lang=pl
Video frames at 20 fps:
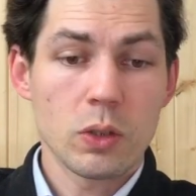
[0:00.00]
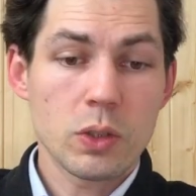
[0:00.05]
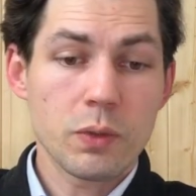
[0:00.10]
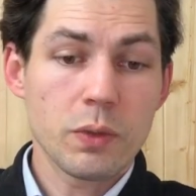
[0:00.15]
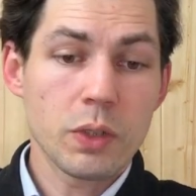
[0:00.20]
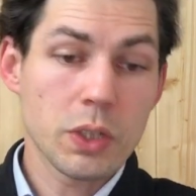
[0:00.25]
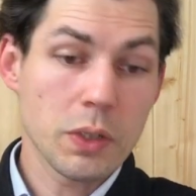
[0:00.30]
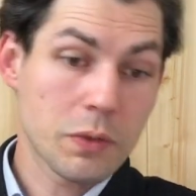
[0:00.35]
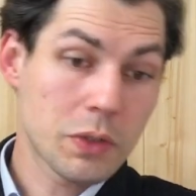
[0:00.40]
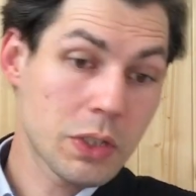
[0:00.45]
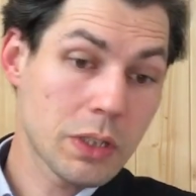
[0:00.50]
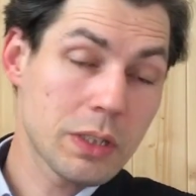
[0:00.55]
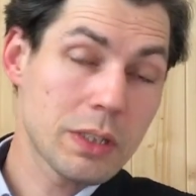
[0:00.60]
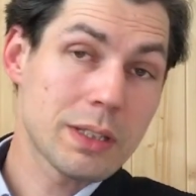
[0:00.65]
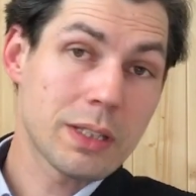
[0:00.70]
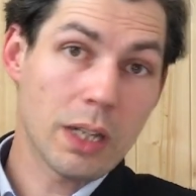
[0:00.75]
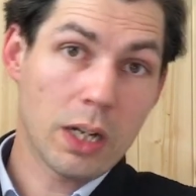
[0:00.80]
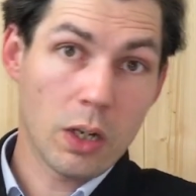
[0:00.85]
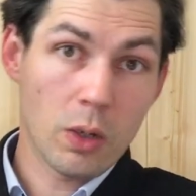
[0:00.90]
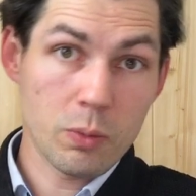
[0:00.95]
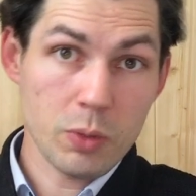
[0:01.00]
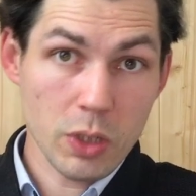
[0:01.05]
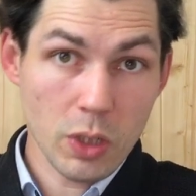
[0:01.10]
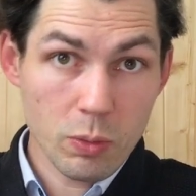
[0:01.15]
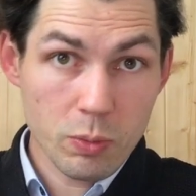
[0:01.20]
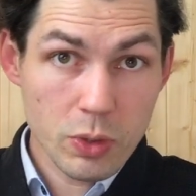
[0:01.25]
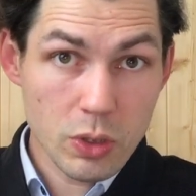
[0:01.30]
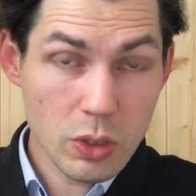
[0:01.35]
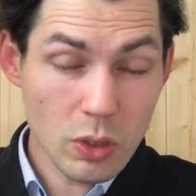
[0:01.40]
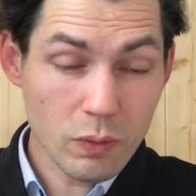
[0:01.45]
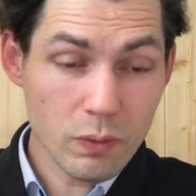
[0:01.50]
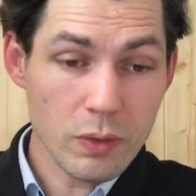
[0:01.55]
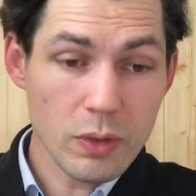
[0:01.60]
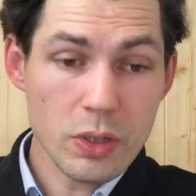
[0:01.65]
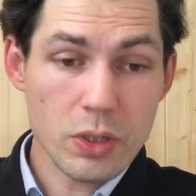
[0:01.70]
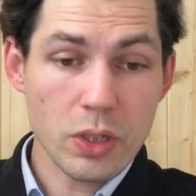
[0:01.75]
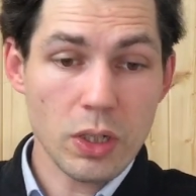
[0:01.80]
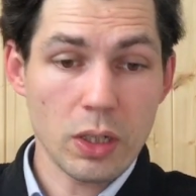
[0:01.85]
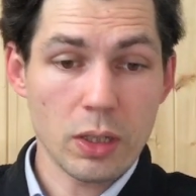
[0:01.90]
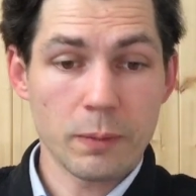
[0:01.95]
Oczywiście wszyscy starają się robić to
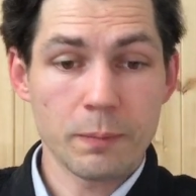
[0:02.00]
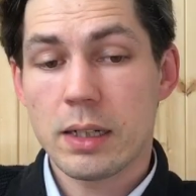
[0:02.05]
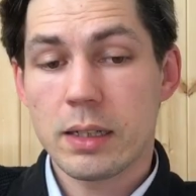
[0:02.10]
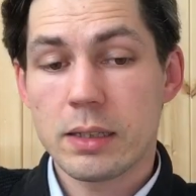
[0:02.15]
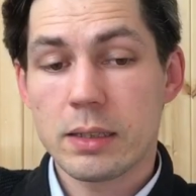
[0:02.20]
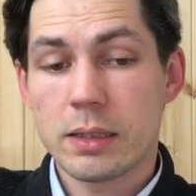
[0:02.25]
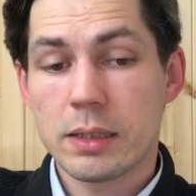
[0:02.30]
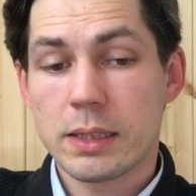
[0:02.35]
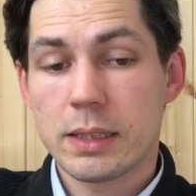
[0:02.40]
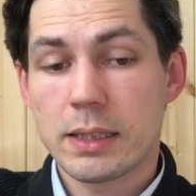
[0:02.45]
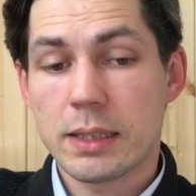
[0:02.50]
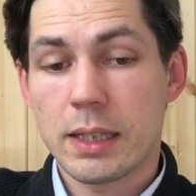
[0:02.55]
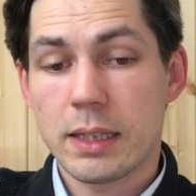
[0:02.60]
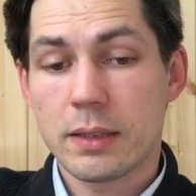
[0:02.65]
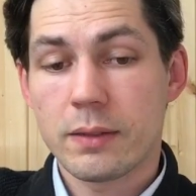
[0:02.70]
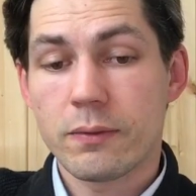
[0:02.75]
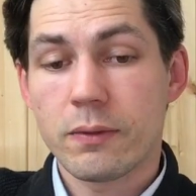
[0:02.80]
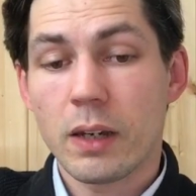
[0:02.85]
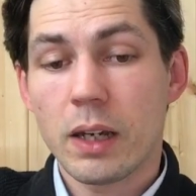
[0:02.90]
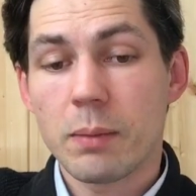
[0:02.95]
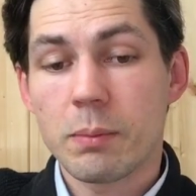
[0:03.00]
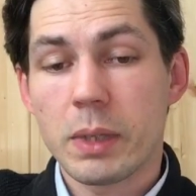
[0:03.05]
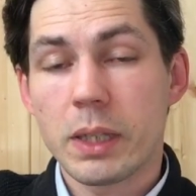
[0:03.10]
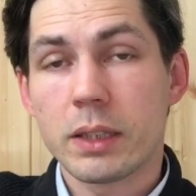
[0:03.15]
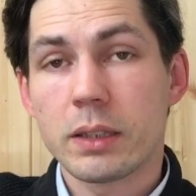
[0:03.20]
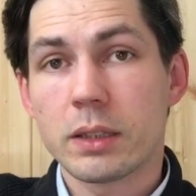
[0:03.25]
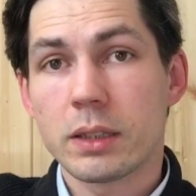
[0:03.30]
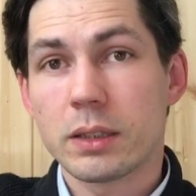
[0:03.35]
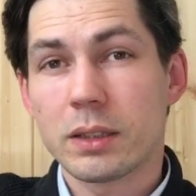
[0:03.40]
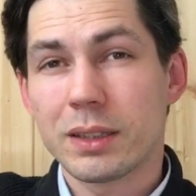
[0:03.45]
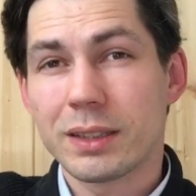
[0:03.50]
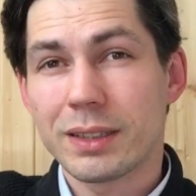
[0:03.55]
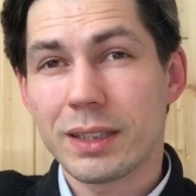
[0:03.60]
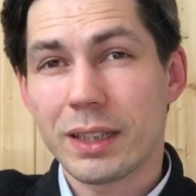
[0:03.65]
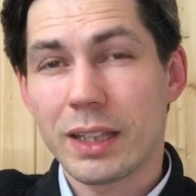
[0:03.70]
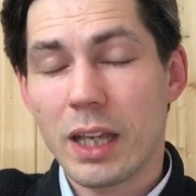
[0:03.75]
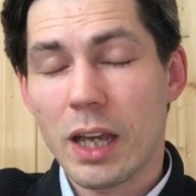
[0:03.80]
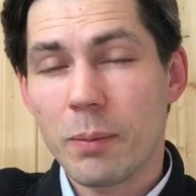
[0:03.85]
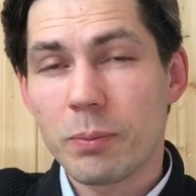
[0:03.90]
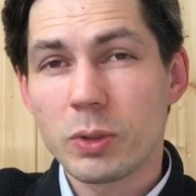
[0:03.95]
wyżej, ale te 2 metry to jest
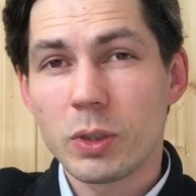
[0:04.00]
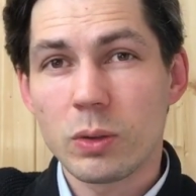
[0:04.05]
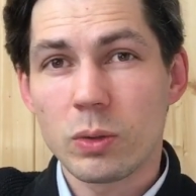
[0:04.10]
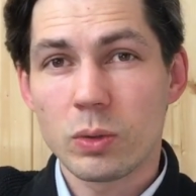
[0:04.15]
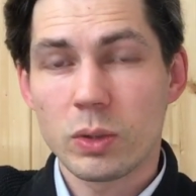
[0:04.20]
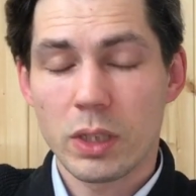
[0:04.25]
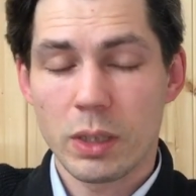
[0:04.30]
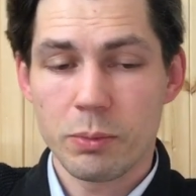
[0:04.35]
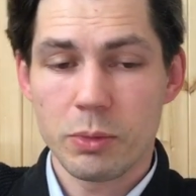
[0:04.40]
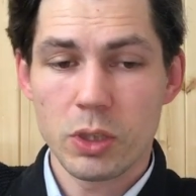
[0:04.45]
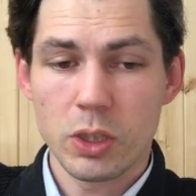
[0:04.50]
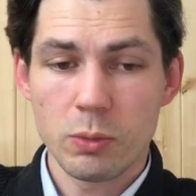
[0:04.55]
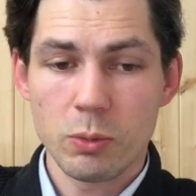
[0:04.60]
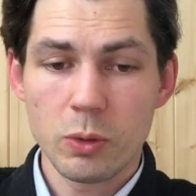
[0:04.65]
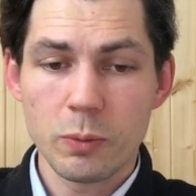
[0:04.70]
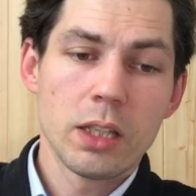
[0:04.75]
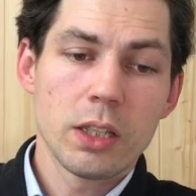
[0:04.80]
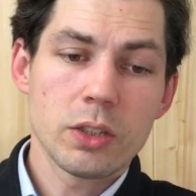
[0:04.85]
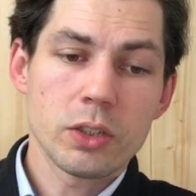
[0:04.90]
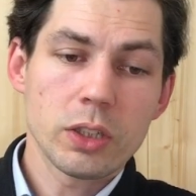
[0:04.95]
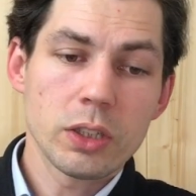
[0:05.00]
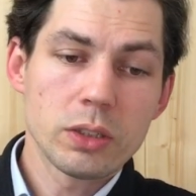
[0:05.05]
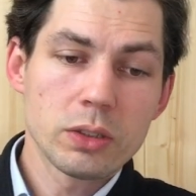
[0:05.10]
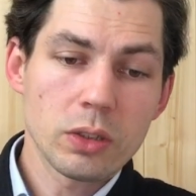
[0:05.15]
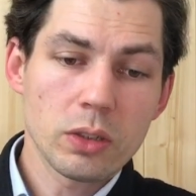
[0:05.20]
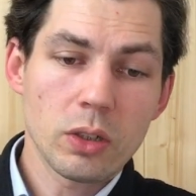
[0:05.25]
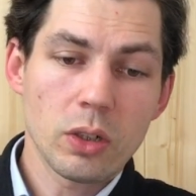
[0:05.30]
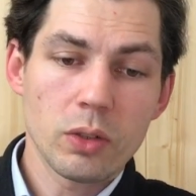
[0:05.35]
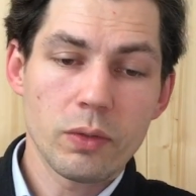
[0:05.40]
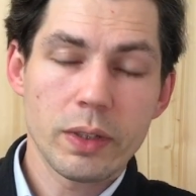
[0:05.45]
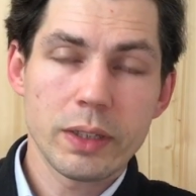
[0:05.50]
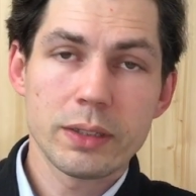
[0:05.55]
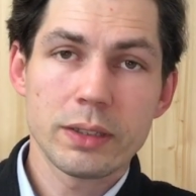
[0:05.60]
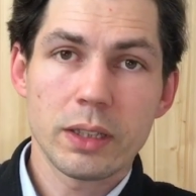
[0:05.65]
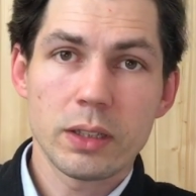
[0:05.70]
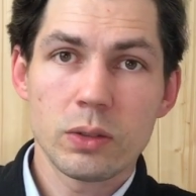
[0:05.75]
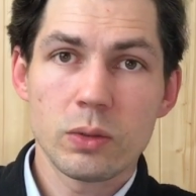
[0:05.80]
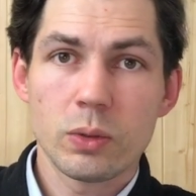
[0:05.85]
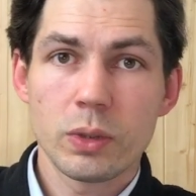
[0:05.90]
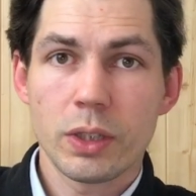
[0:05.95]
takie absolutne minimum. Jeżeli cokolwiek
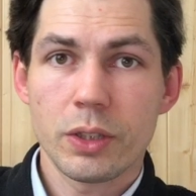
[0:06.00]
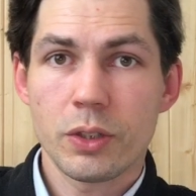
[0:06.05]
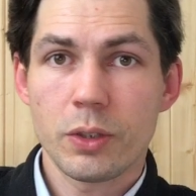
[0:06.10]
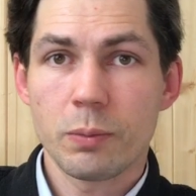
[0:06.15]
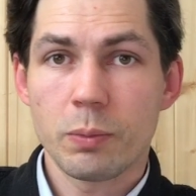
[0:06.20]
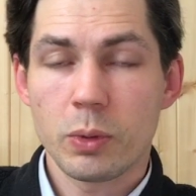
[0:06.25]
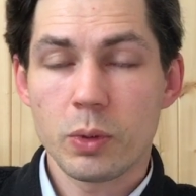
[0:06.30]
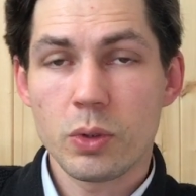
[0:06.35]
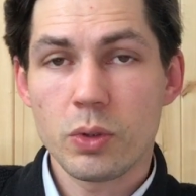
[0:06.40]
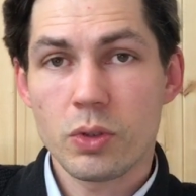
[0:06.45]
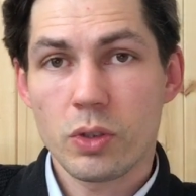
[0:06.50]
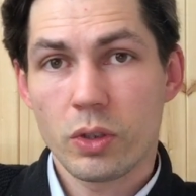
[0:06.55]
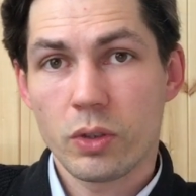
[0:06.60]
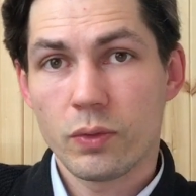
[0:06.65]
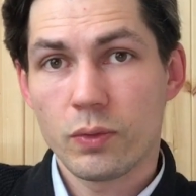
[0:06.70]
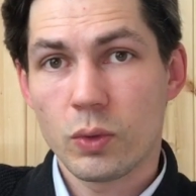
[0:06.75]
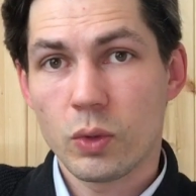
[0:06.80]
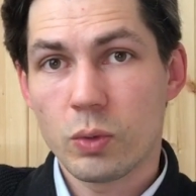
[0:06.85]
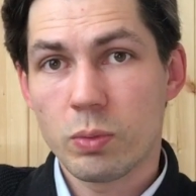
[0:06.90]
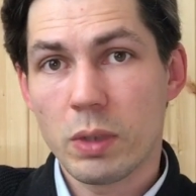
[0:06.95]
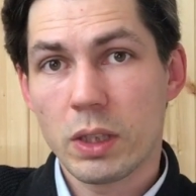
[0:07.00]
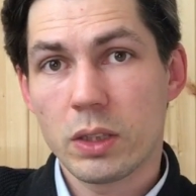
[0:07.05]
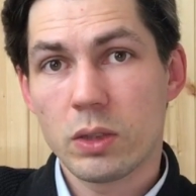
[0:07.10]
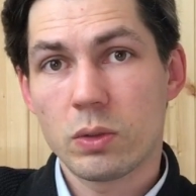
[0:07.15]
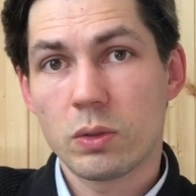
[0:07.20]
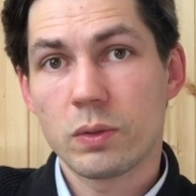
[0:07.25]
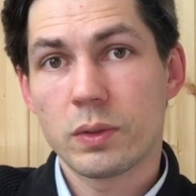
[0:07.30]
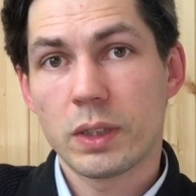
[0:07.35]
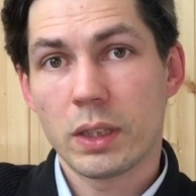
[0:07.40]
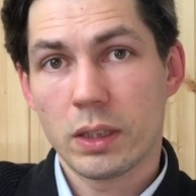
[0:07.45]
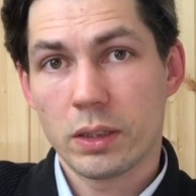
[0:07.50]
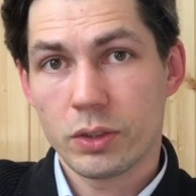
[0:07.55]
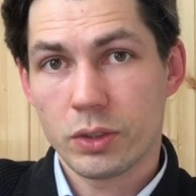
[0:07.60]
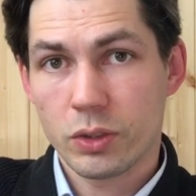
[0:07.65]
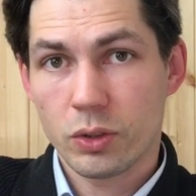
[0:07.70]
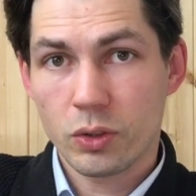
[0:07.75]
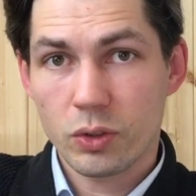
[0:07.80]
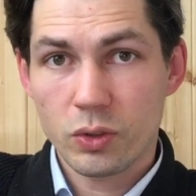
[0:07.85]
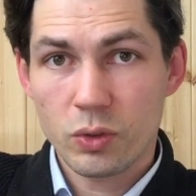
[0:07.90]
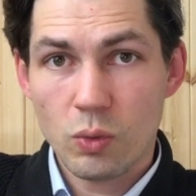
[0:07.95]
znajduje się poniżej 2 metrów,
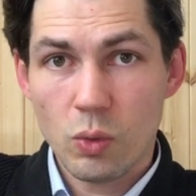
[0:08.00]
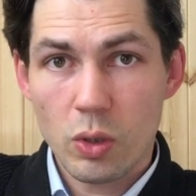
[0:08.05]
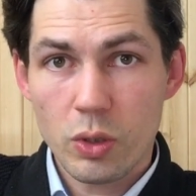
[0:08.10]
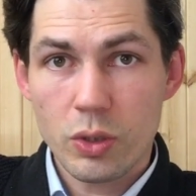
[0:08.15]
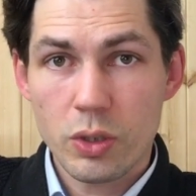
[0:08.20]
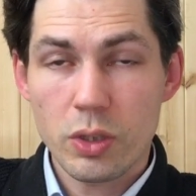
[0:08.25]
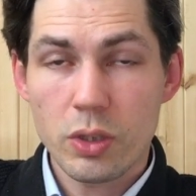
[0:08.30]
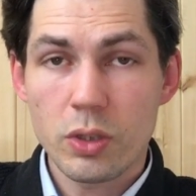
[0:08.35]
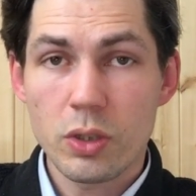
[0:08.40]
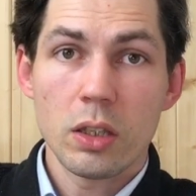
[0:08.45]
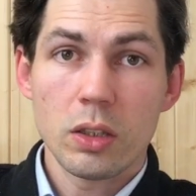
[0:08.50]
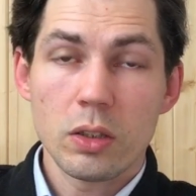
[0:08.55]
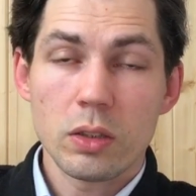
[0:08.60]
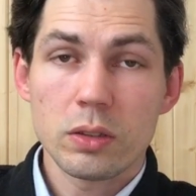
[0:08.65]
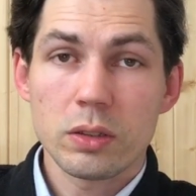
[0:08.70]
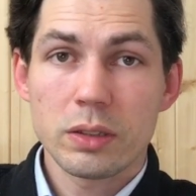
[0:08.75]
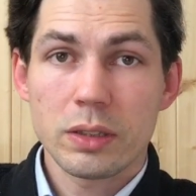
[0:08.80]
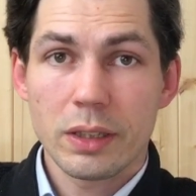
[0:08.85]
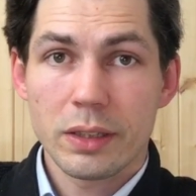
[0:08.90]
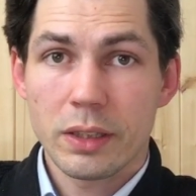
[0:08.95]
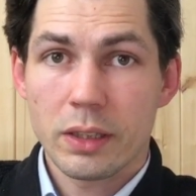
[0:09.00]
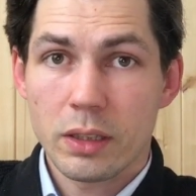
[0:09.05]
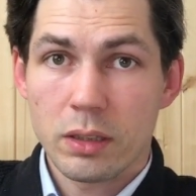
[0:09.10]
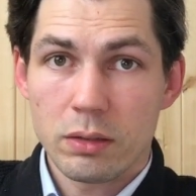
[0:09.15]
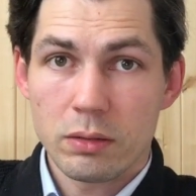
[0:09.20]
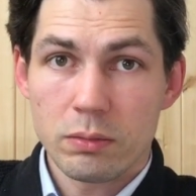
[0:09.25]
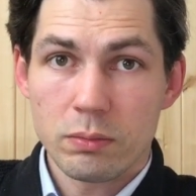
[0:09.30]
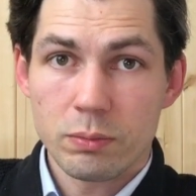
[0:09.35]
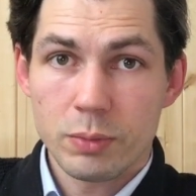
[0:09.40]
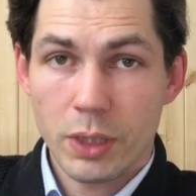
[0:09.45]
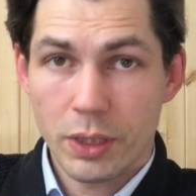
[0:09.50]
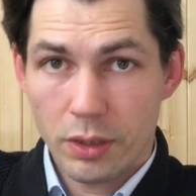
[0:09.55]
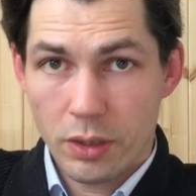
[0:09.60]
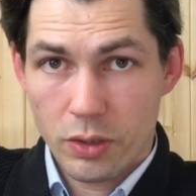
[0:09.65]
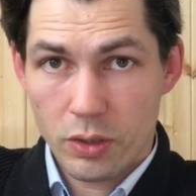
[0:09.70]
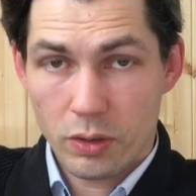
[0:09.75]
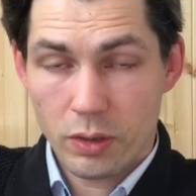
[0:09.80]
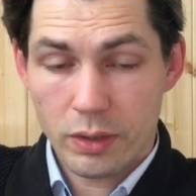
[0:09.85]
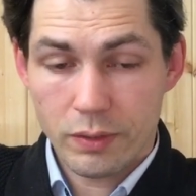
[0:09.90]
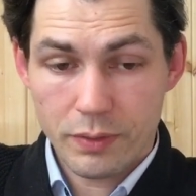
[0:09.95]
należy to zgłosić i to zostanie
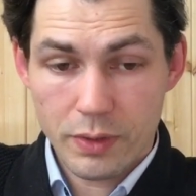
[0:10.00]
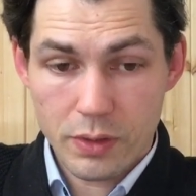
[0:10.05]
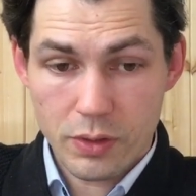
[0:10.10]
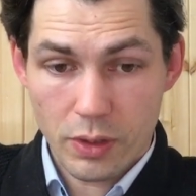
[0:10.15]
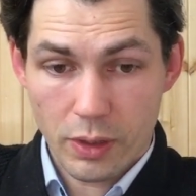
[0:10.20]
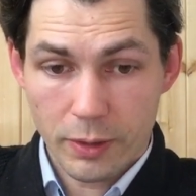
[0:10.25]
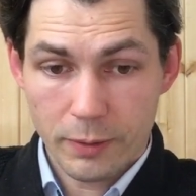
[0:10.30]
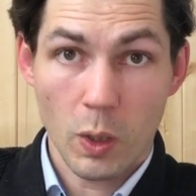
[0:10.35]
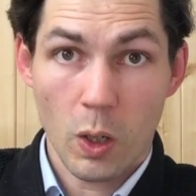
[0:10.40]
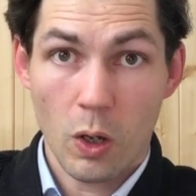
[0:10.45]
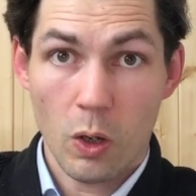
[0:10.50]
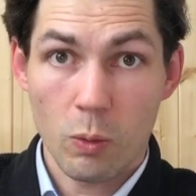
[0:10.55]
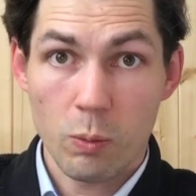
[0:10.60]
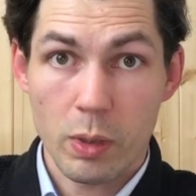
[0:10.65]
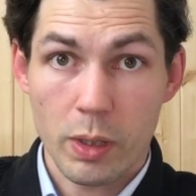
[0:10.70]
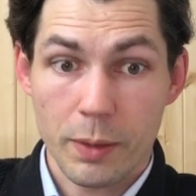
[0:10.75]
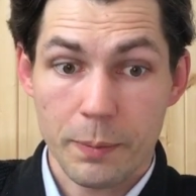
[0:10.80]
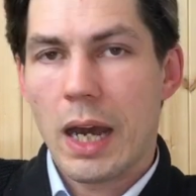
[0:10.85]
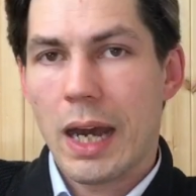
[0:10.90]
przeniesione wyżej, oby.